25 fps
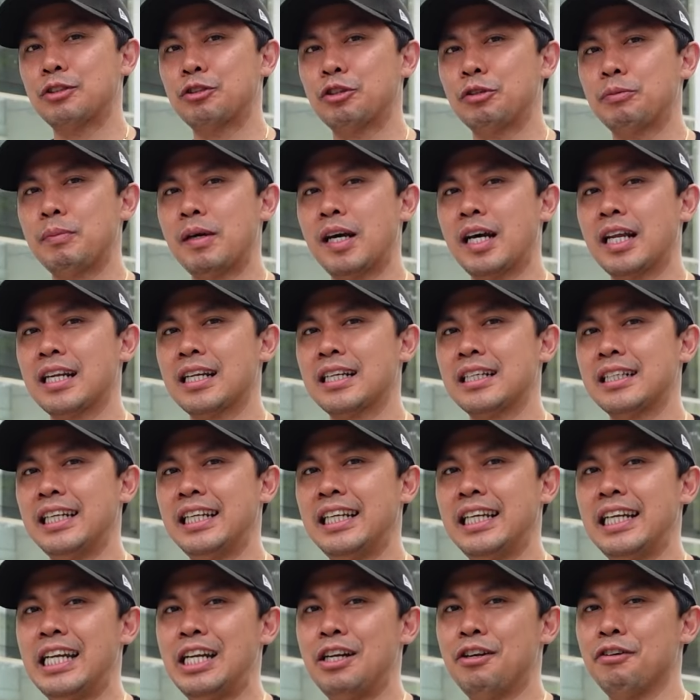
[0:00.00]
stud bar
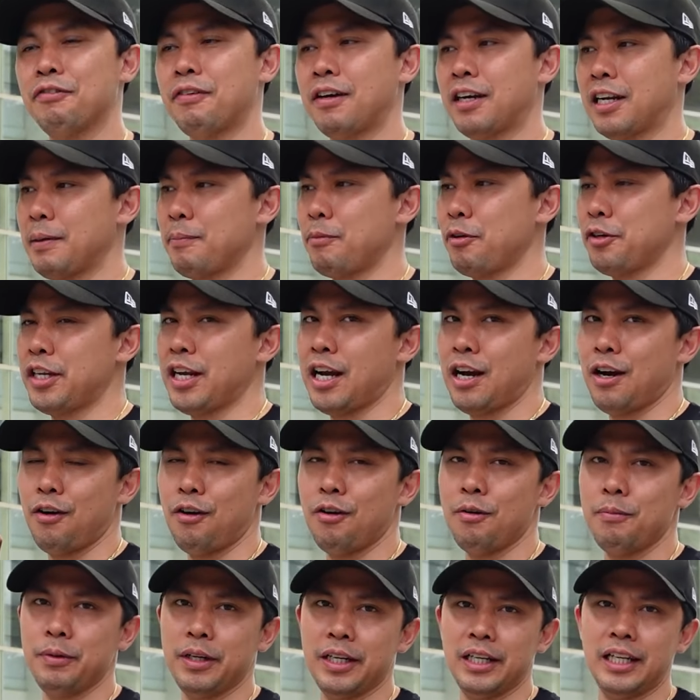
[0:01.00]
di Innova Ribbonnya
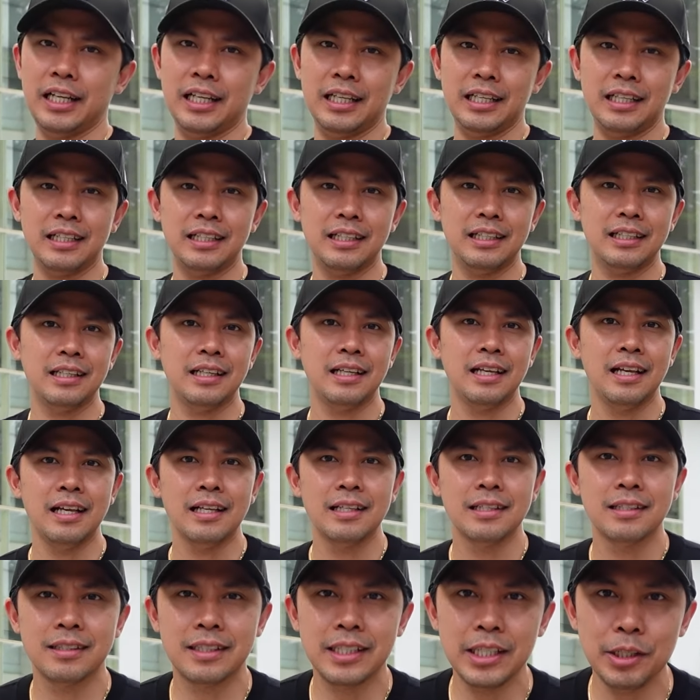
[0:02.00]
Om Didi.
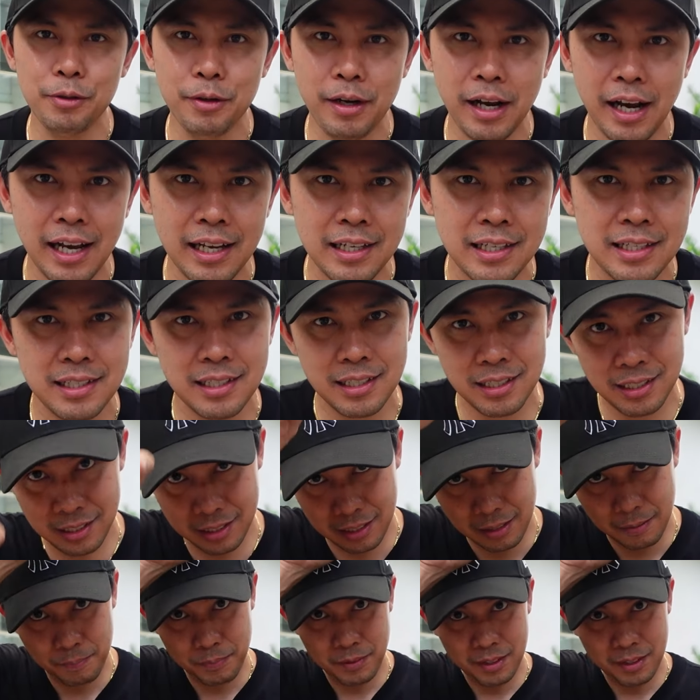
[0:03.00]
See you guys.